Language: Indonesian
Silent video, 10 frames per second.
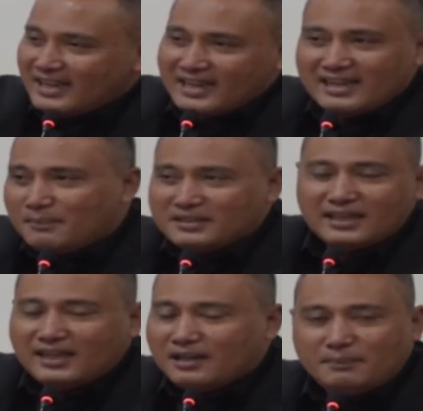
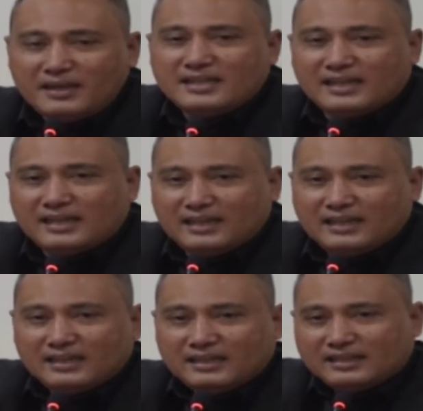Sementara itu, anggota
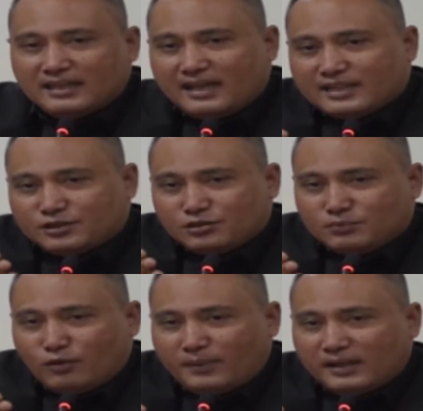DPRD Provinsi
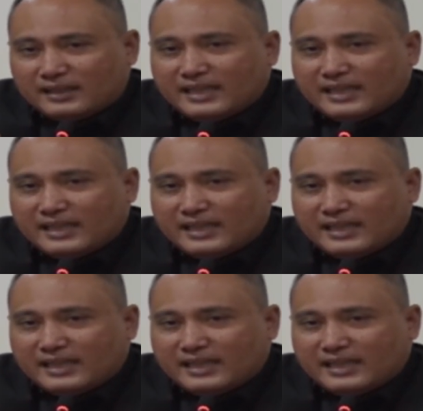Jawa Barat